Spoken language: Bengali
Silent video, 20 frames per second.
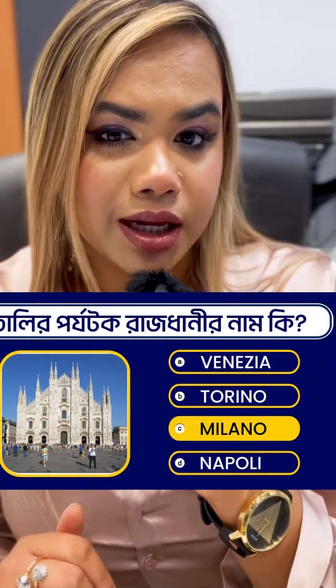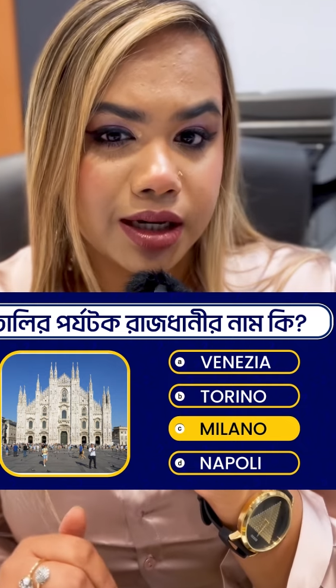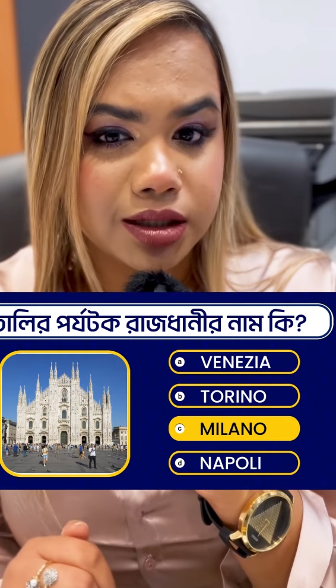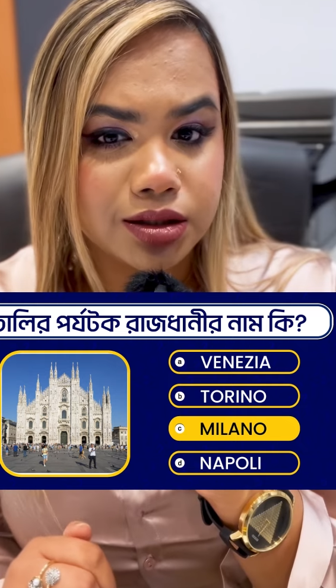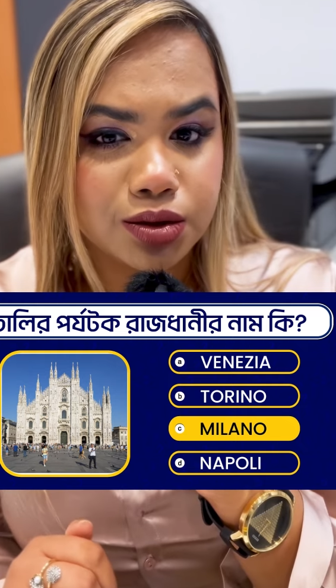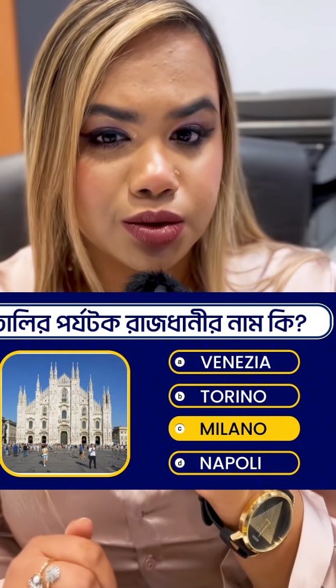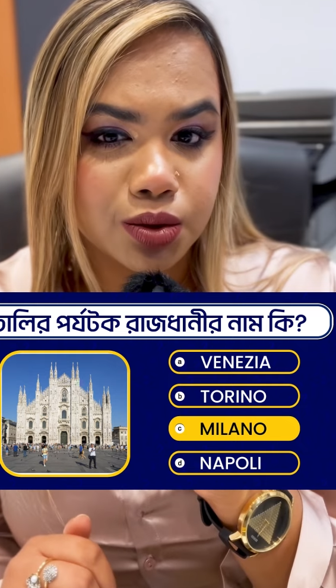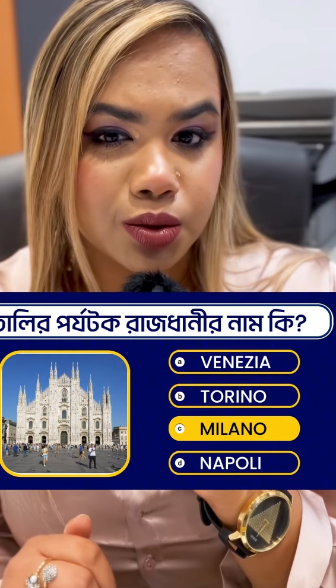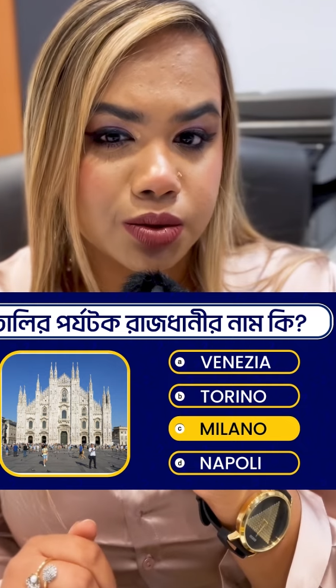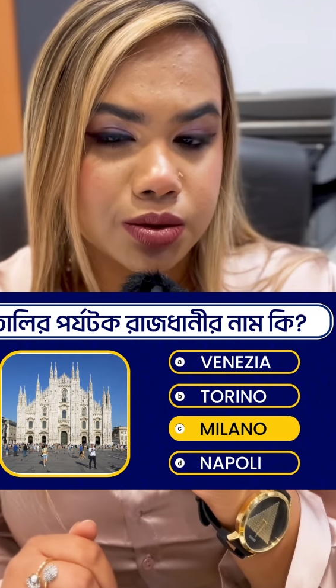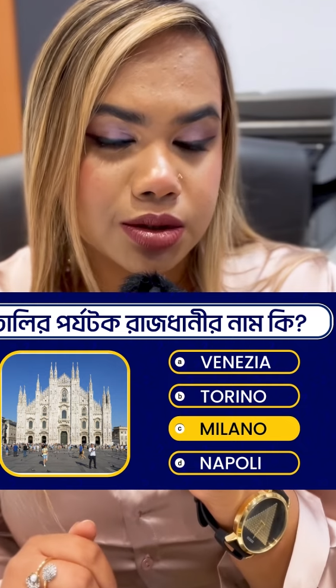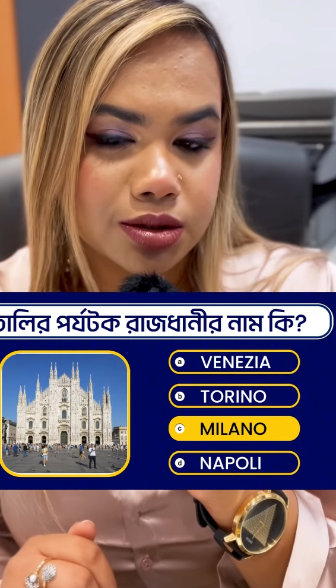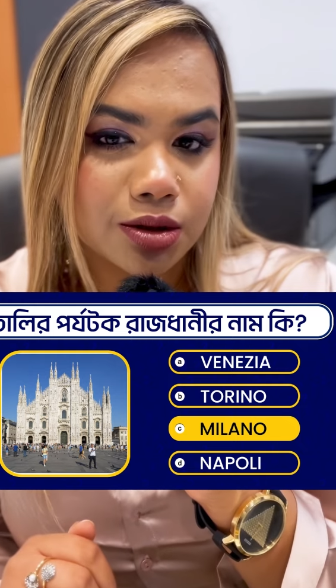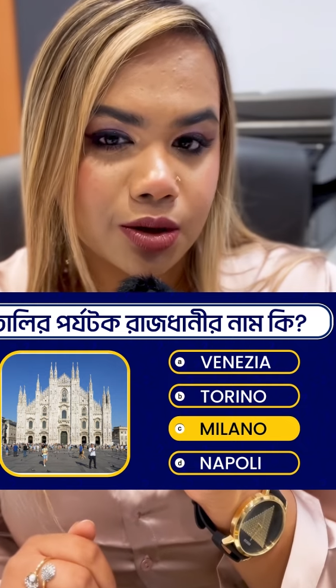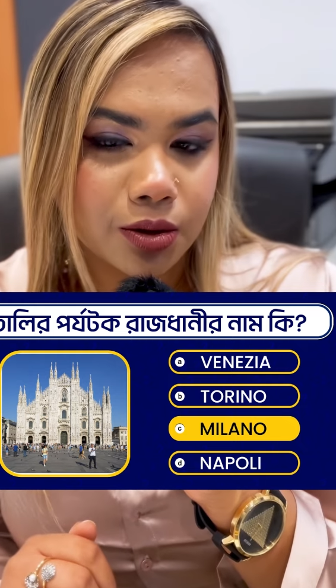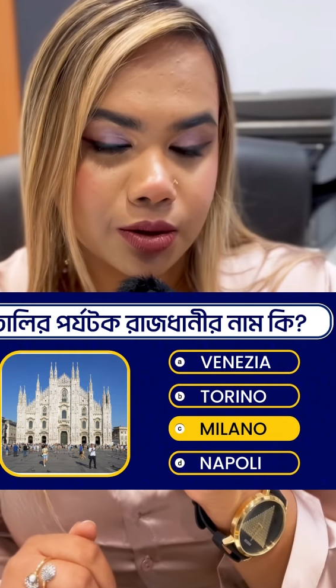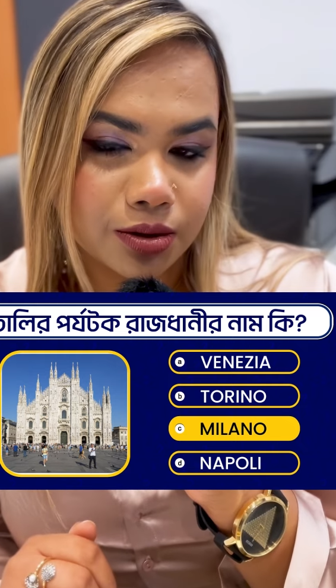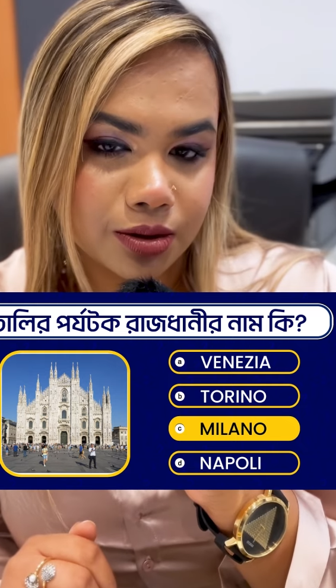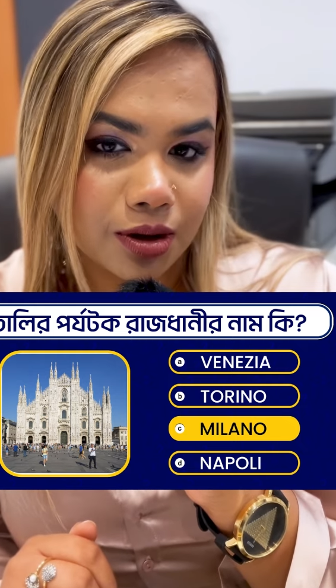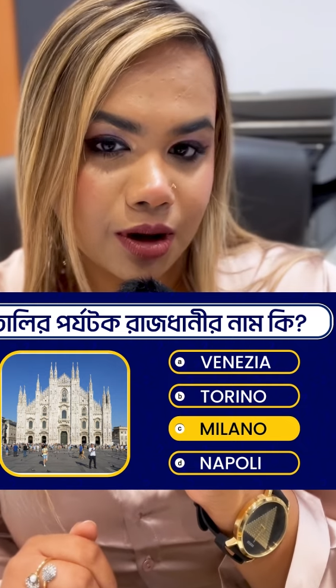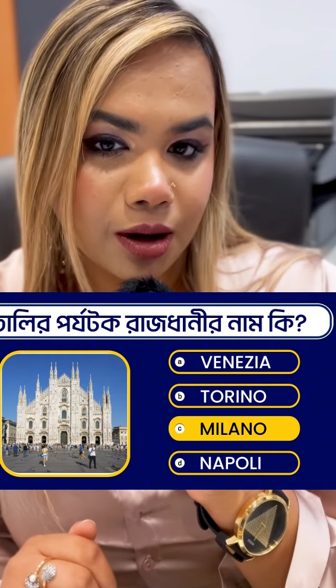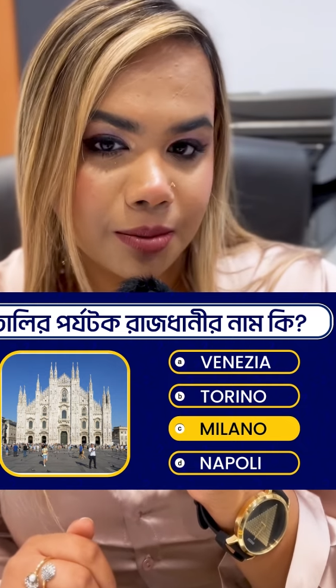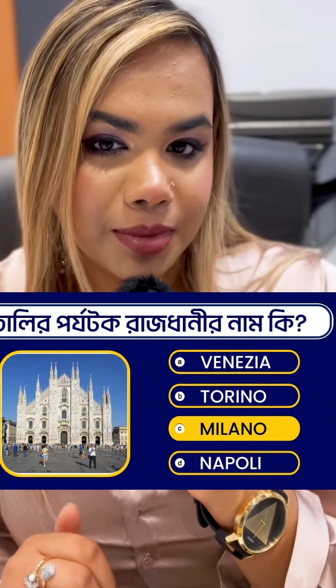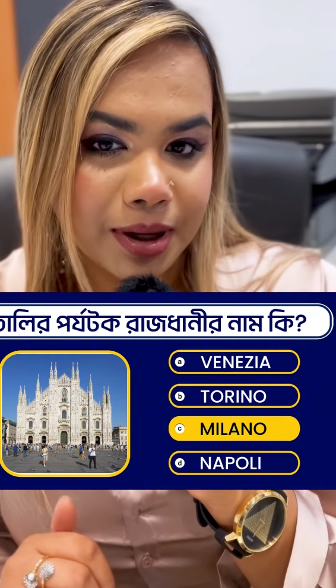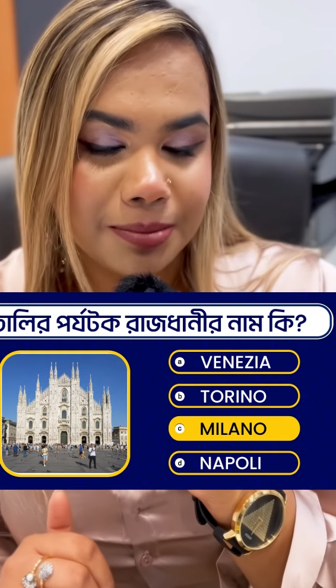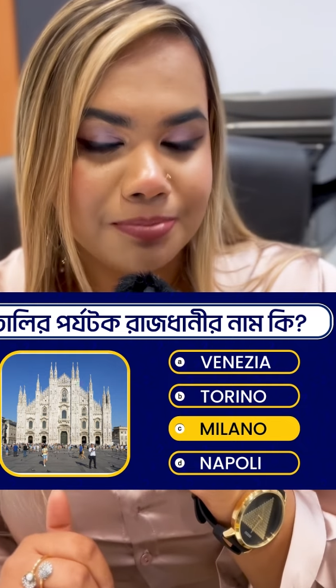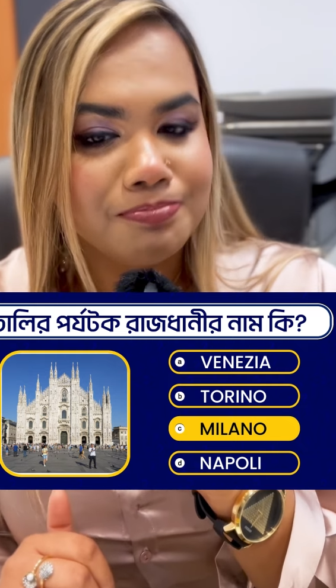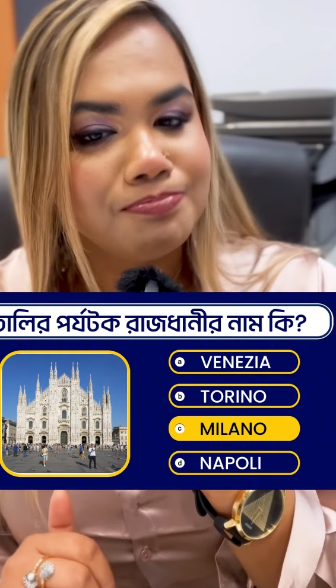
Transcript: আর একটু কঠিন করতে হবে